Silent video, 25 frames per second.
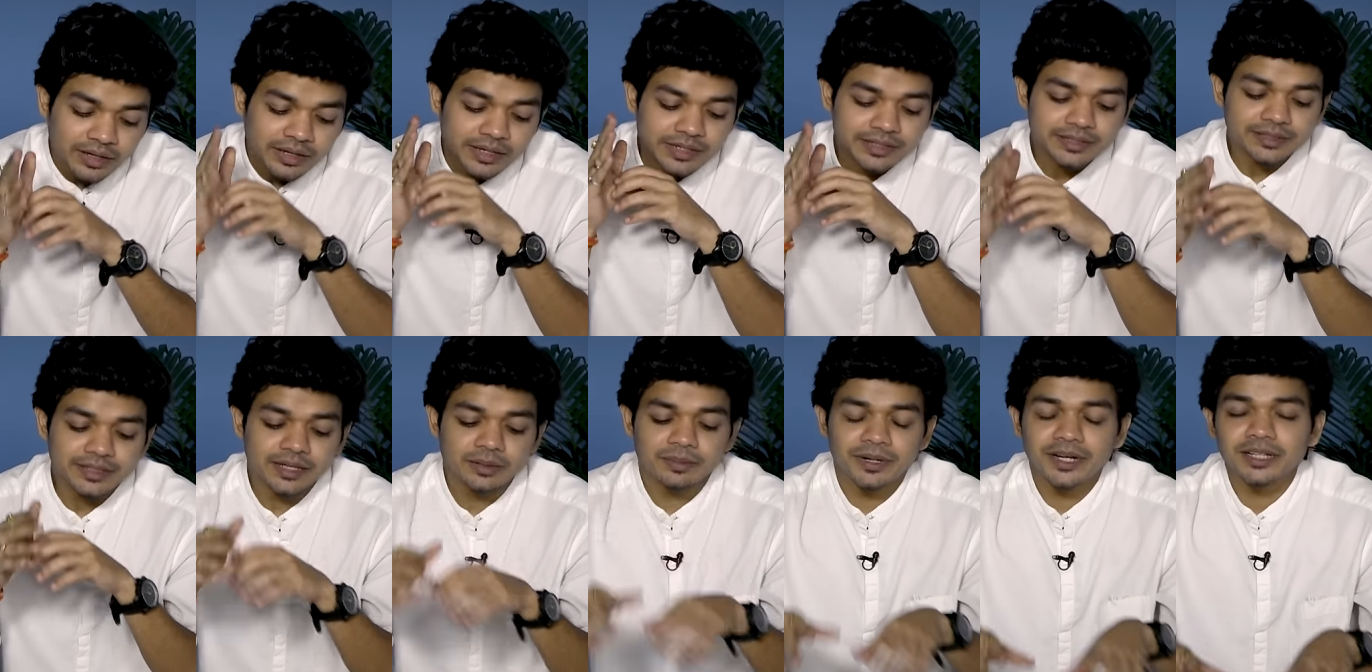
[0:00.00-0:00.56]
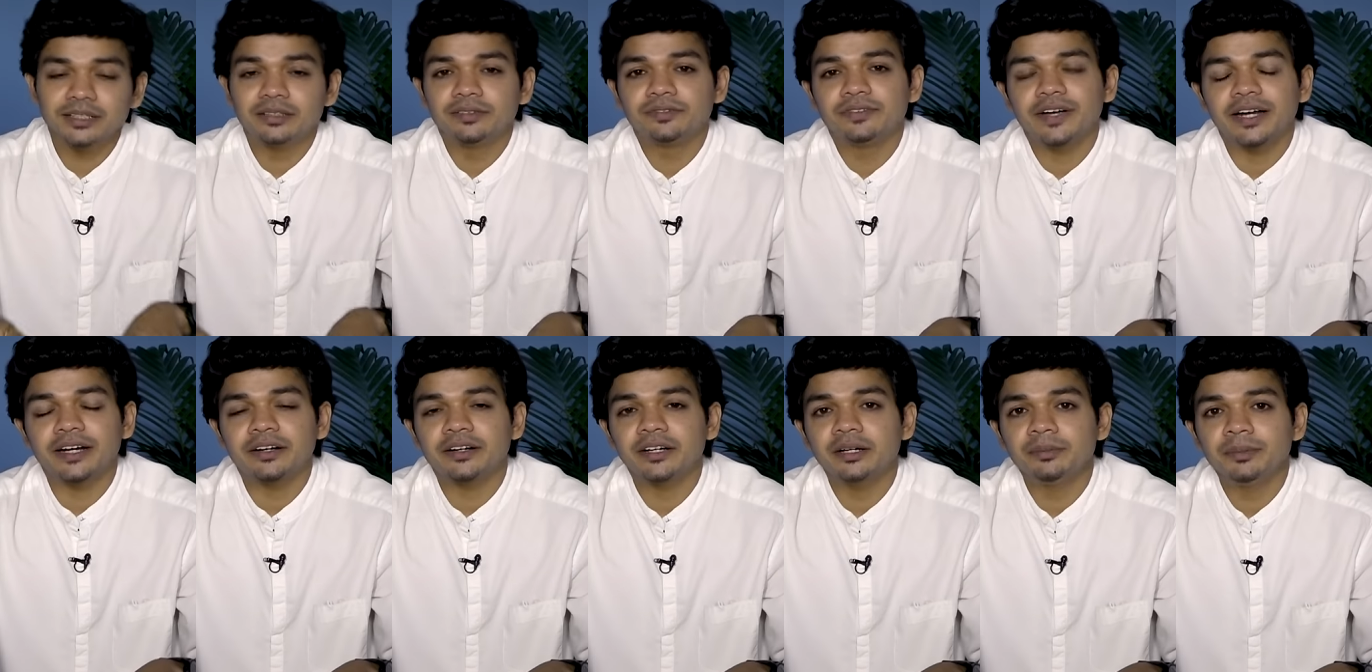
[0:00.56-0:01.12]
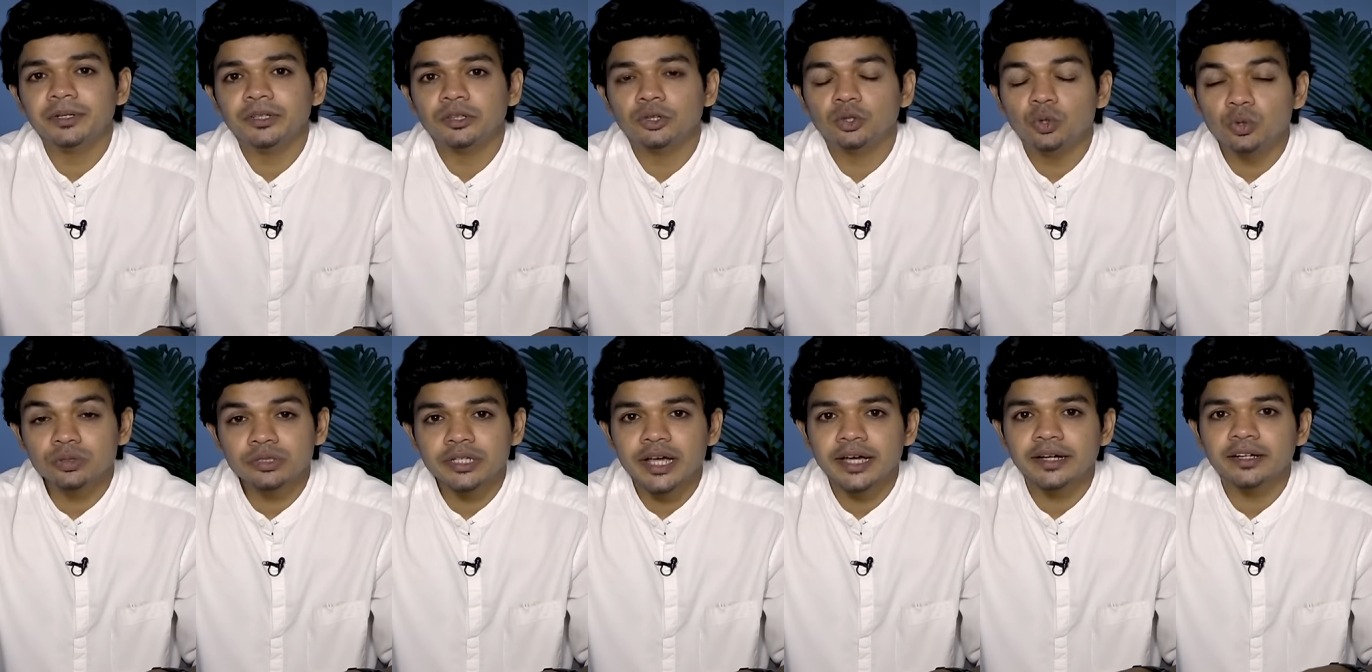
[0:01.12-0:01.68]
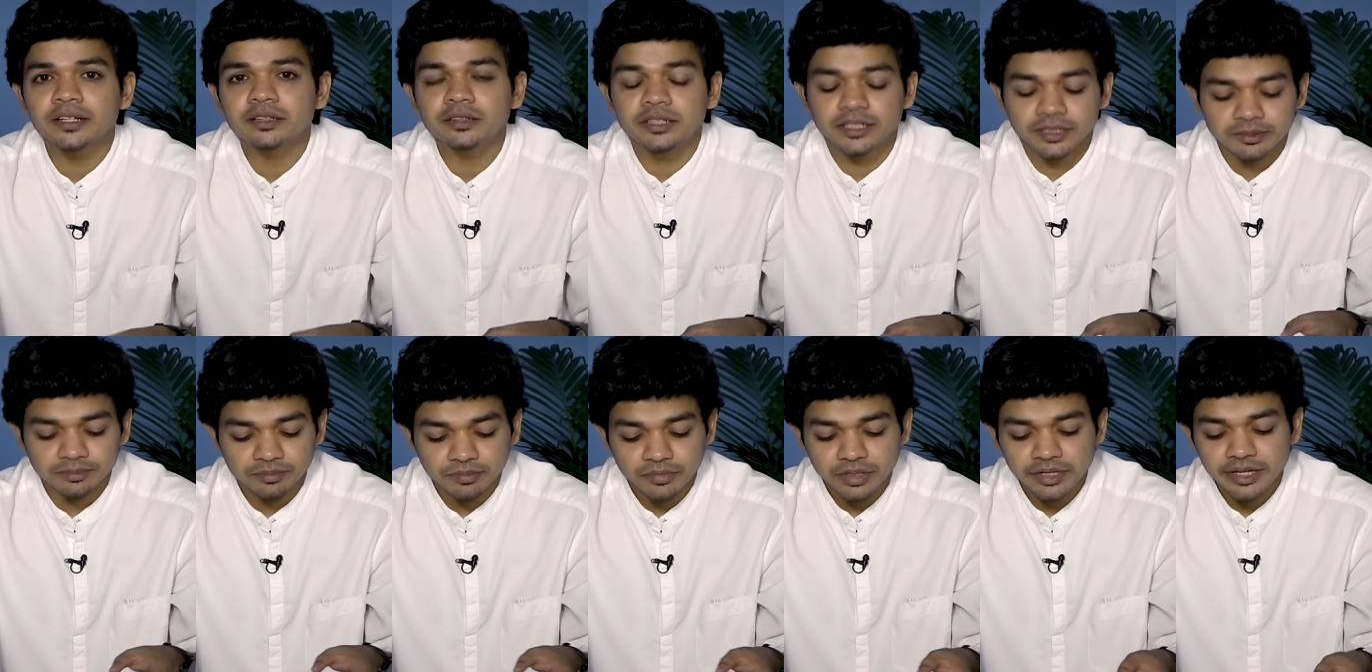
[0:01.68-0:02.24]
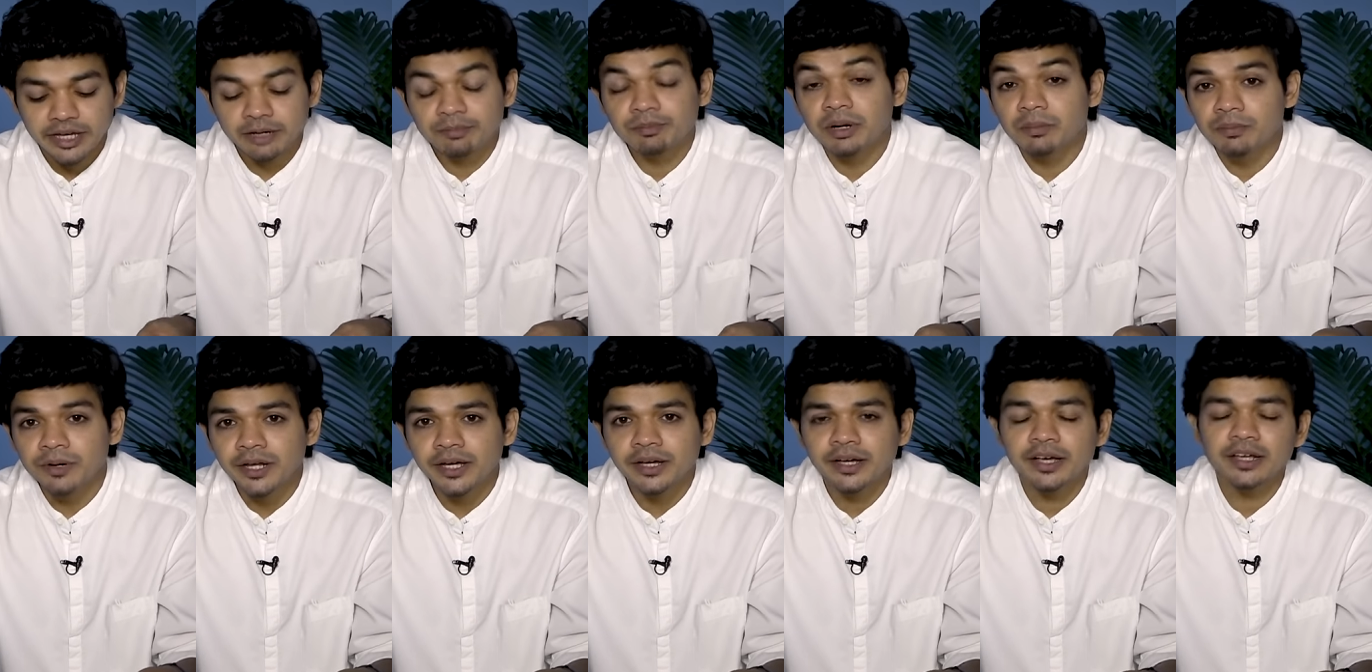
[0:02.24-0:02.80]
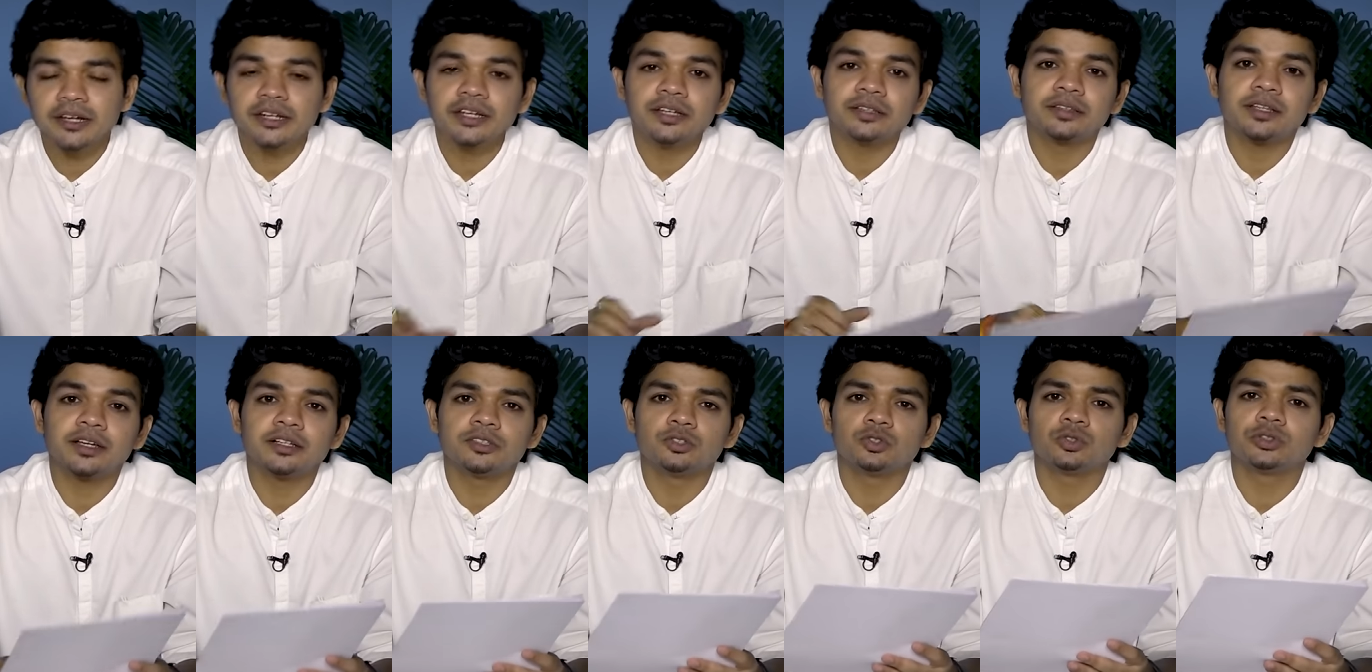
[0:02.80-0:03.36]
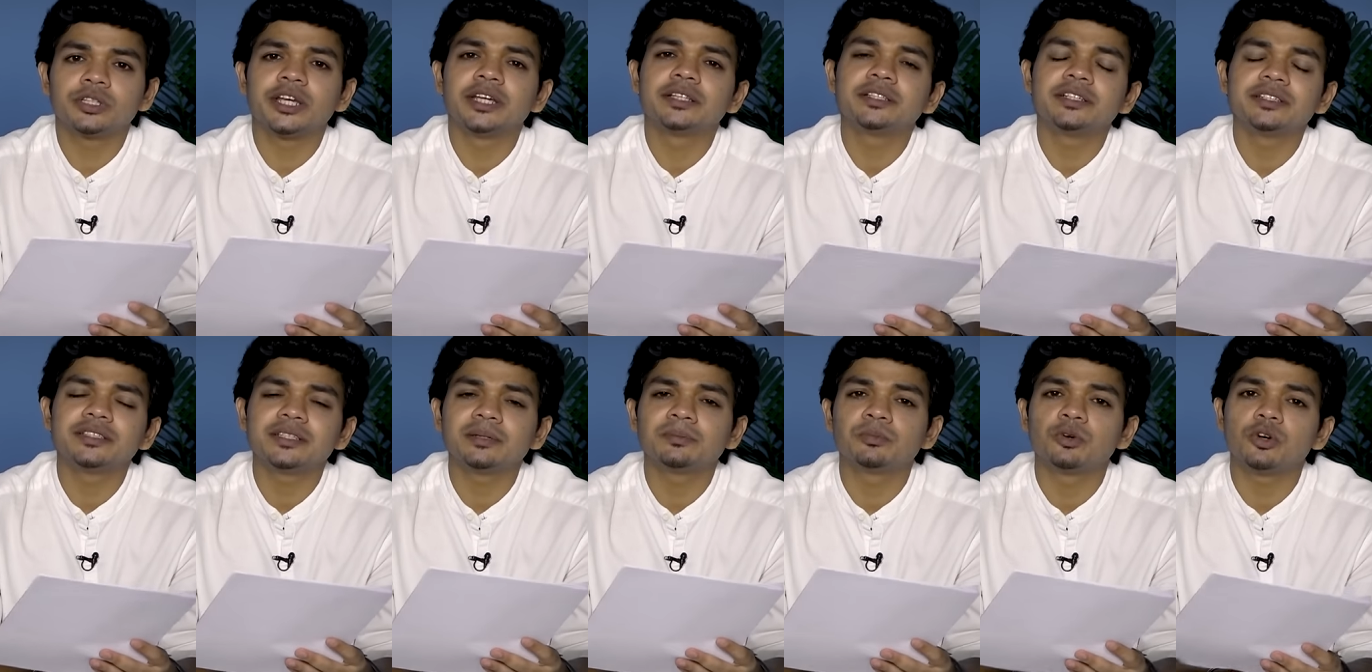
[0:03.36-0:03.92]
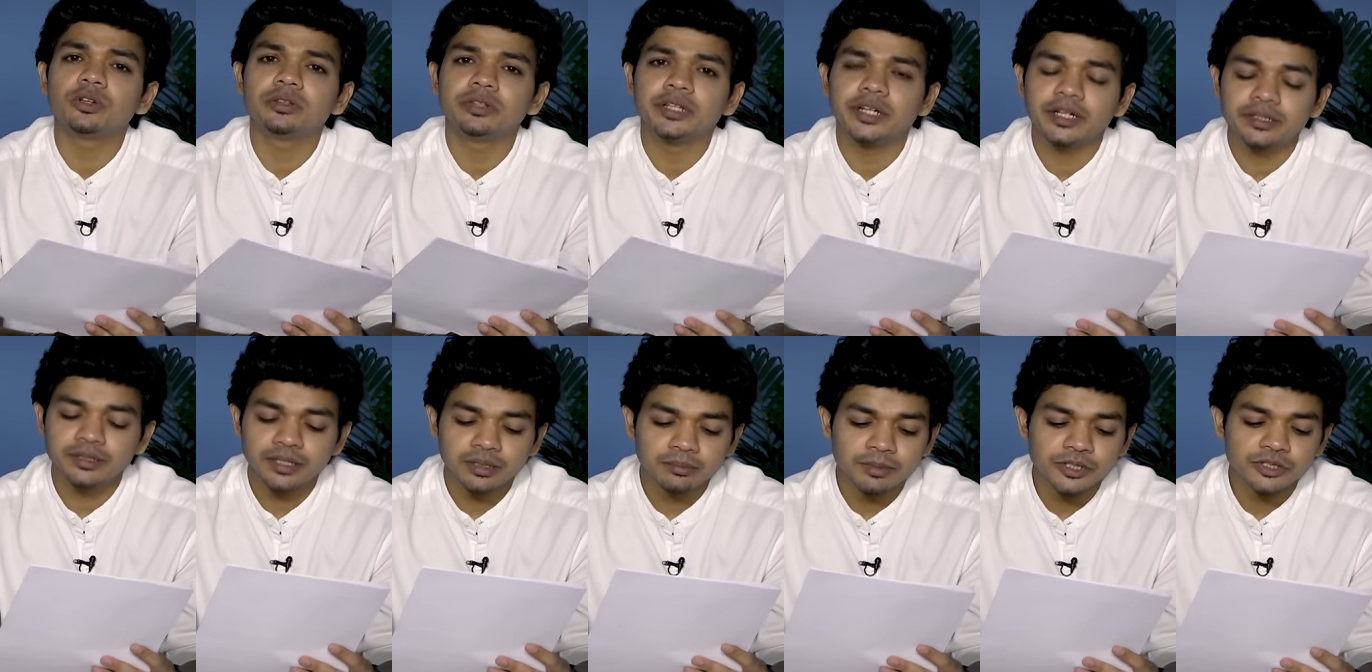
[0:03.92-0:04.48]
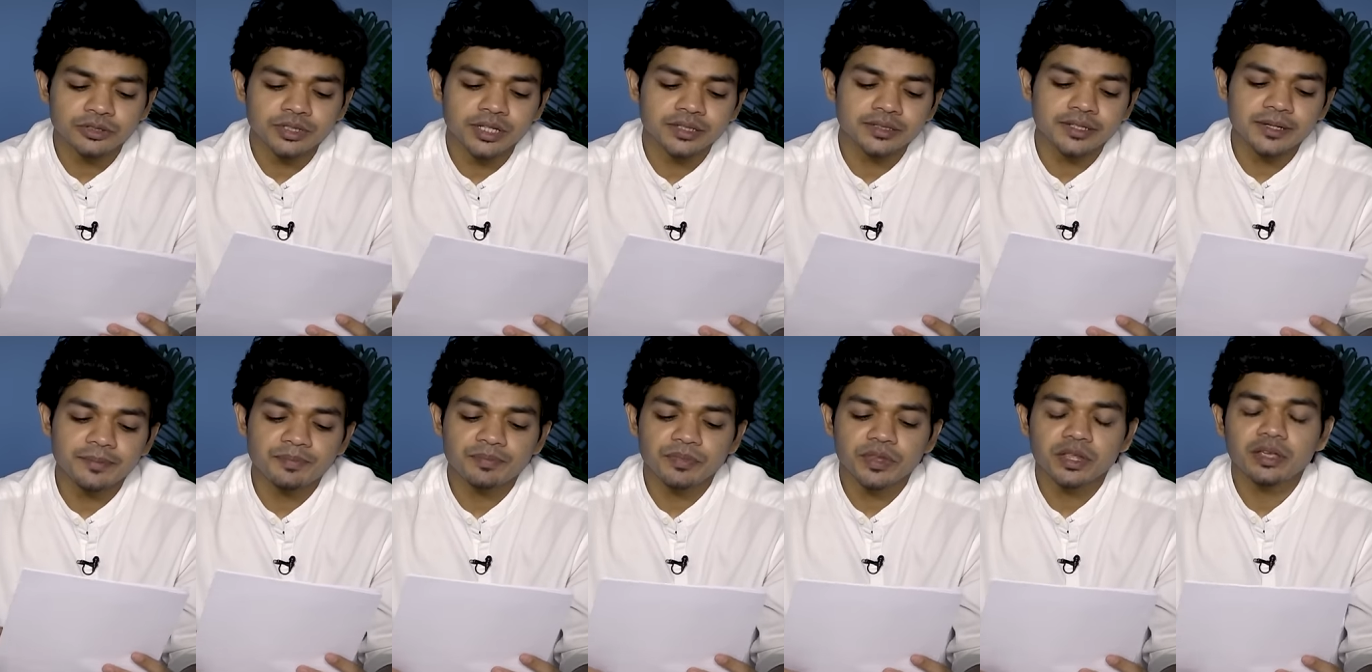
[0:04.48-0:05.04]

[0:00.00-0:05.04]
इसके बाद फैक्ट्री में दो सायरन थे एक पब्लिक के लिए था जो तेज़ी से बहुत देर तक बचता था